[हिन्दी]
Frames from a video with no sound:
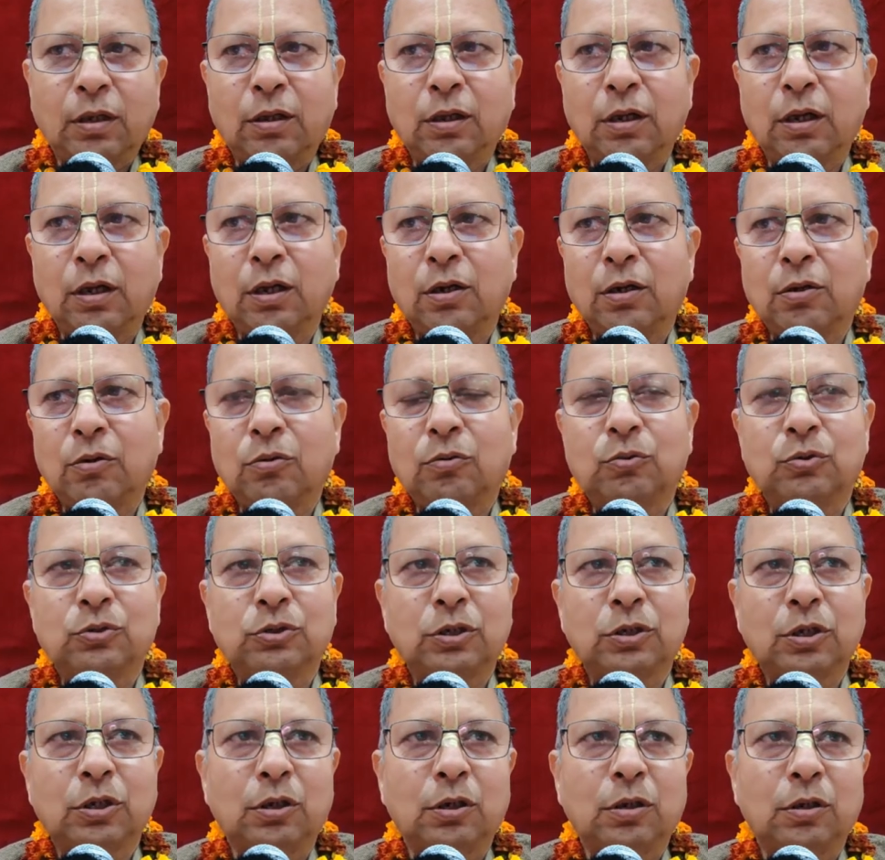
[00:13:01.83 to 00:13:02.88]
खैर
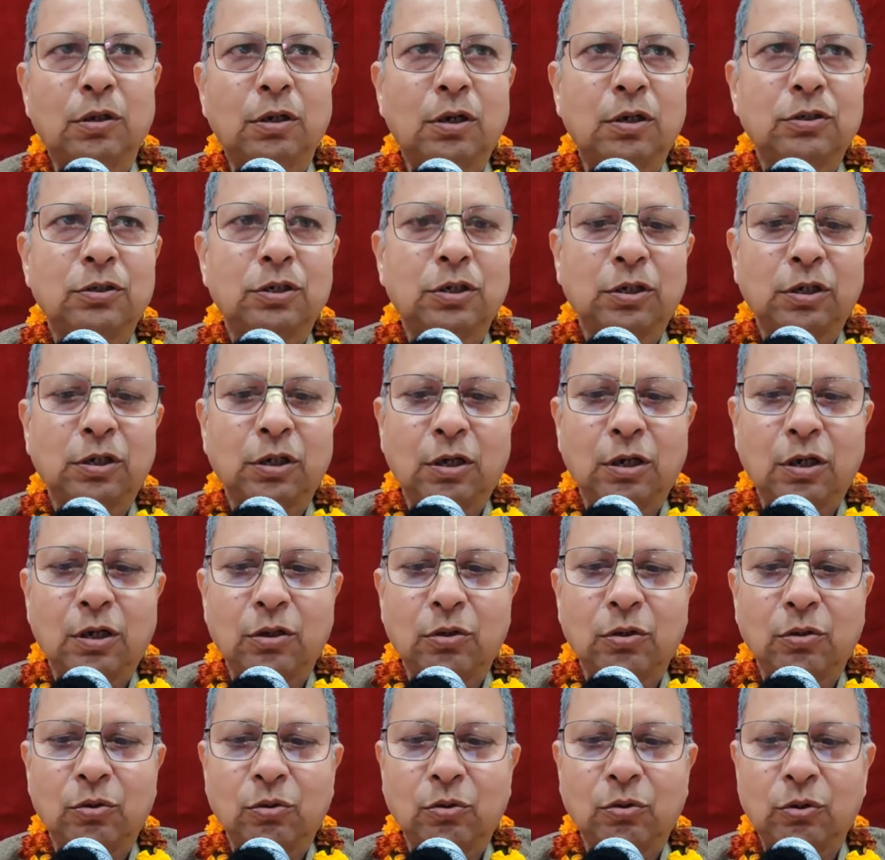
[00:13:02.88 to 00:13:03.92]
उसके असर के
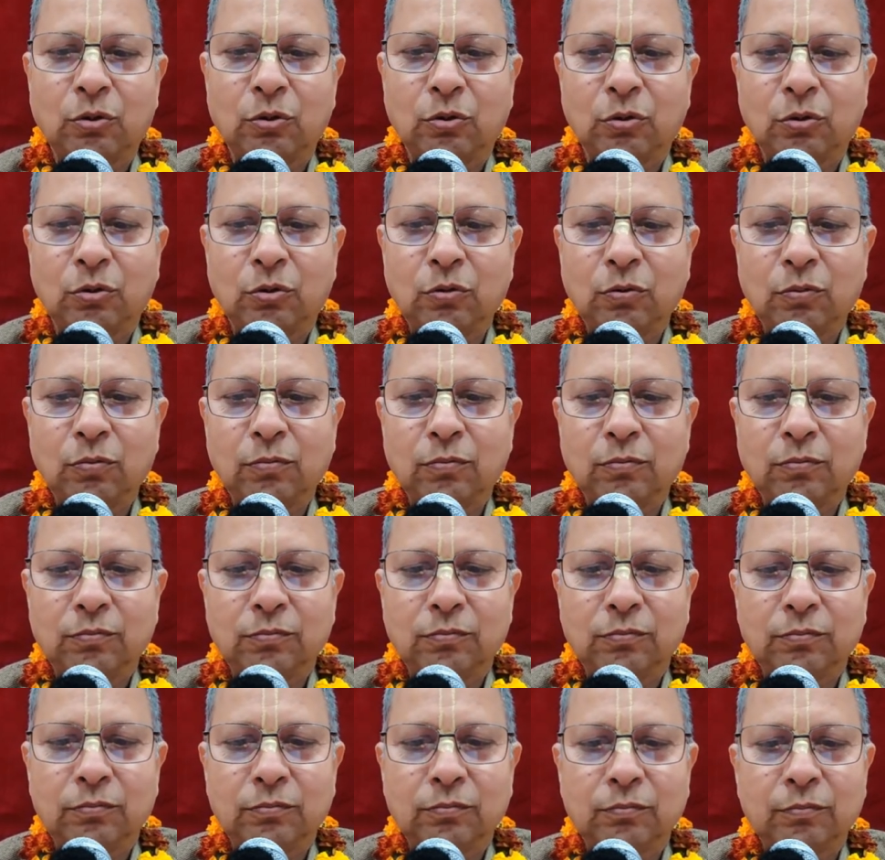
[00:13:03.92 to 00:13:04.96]
कारण दोनों के दोनों
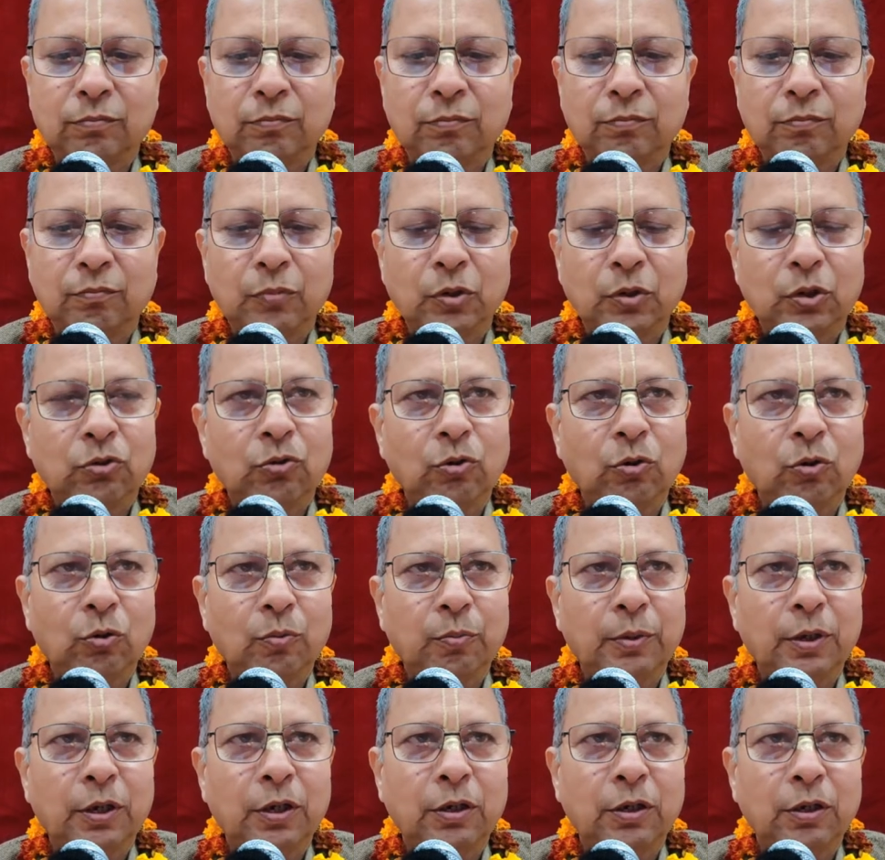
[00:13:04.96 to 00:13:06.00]
पृथ्वी लोक
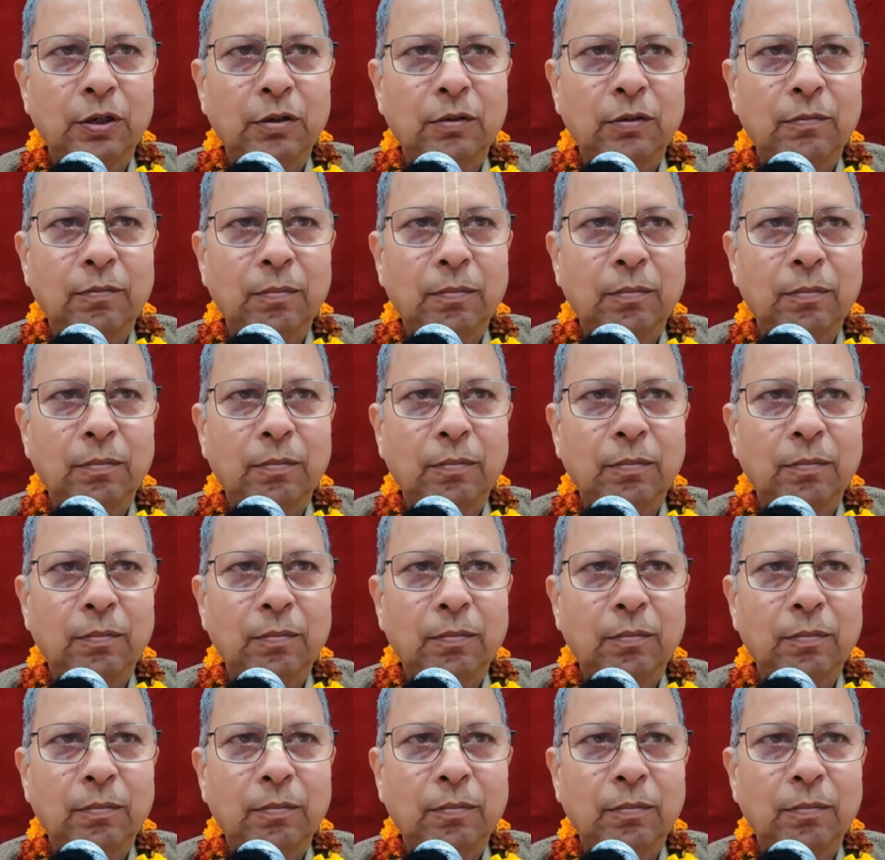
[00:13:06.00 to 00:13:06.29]
में आ गए